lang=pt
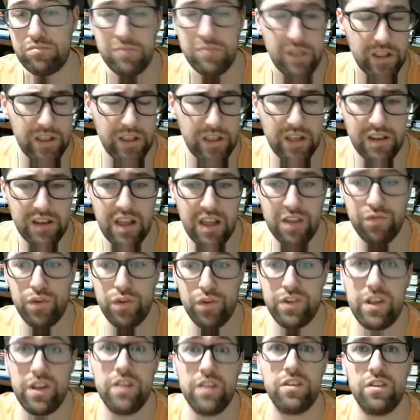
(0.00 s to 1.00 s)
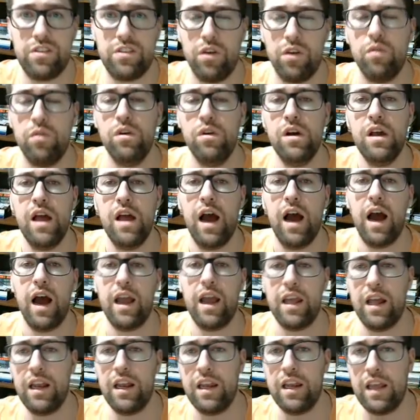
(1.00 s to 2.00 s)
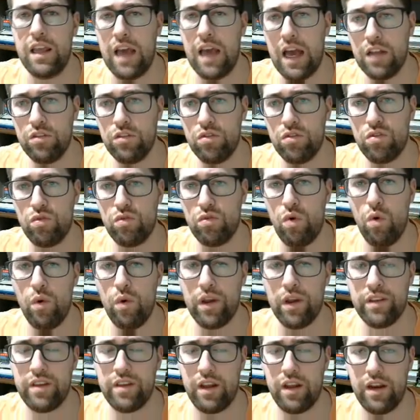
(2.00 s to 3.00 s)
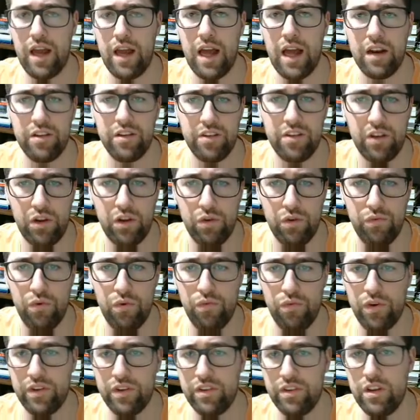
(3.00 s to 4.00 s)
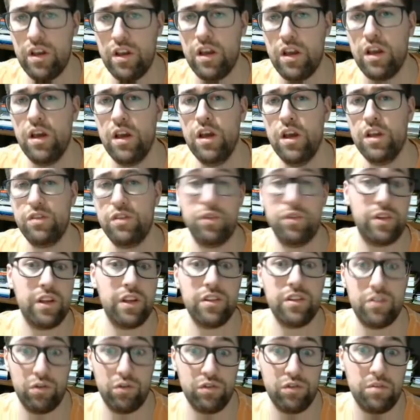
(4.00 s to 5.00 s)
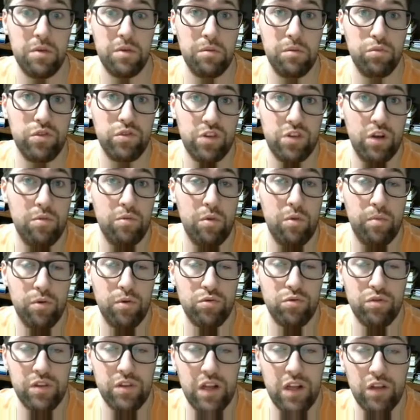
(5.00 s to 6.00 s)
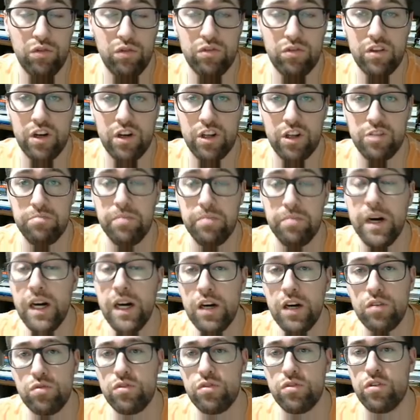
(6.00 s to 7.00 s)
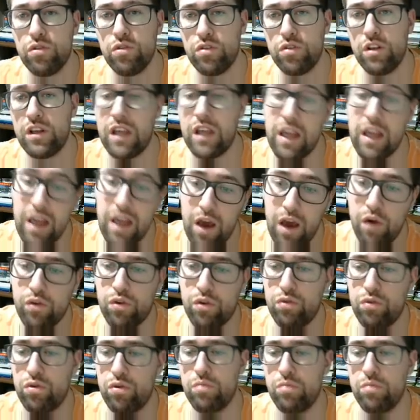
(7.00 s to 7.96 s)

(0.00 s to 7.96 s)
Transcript: E até se vocês estão aí alinhados com essa análise que eu for fazer. Se vocês estão também buscando uma oportunidade nos grandes bancos, que, eu, que é o que eu estou